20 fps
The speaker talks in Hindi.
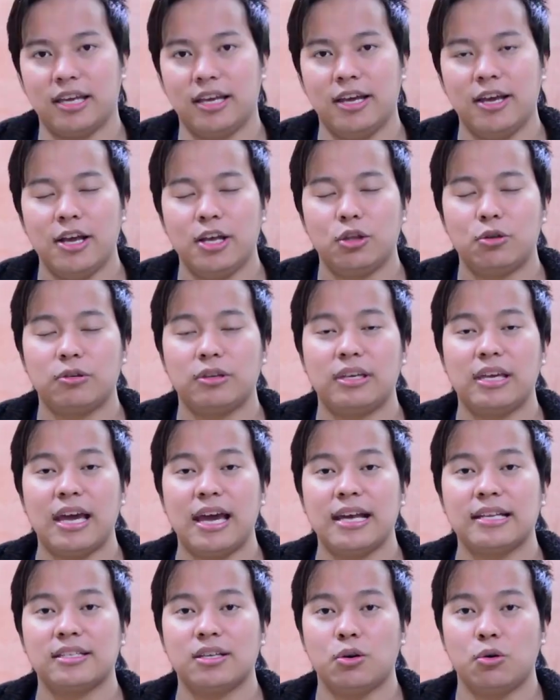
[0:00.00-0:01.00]
हैं तो
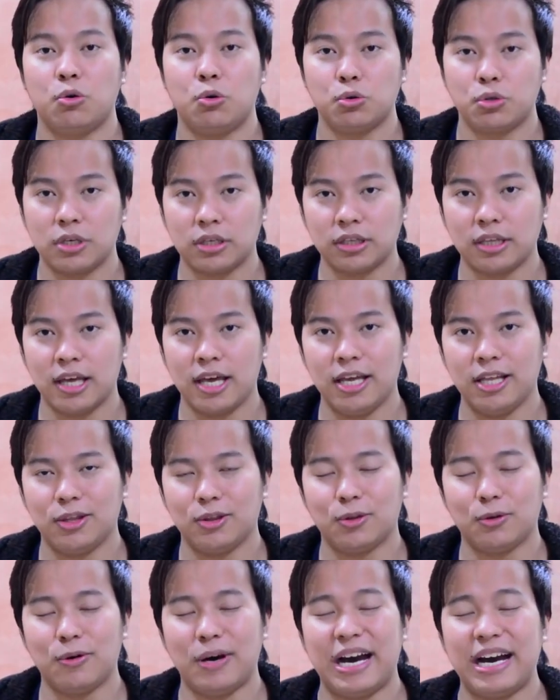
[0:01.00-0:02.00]
क्या ऐसा हो सकता है
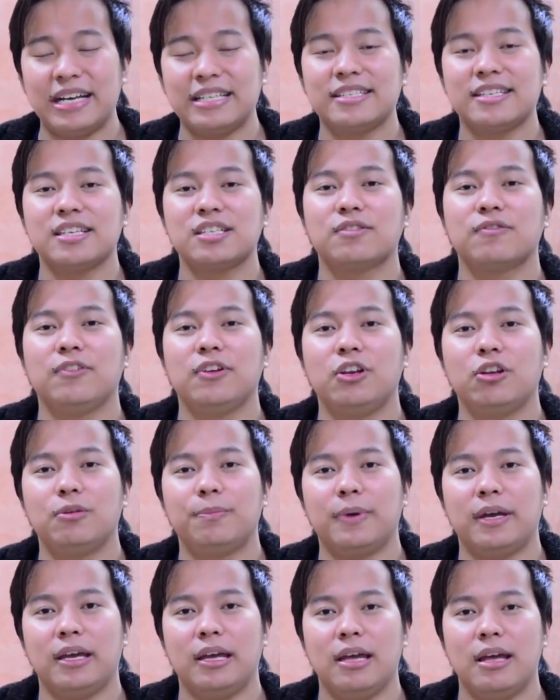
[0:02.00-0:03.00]
तो आज की इस वीडियो
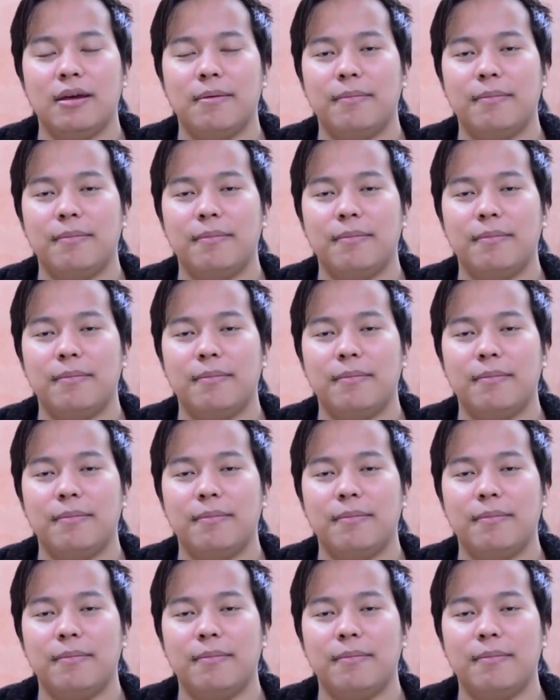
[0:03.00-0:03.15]
में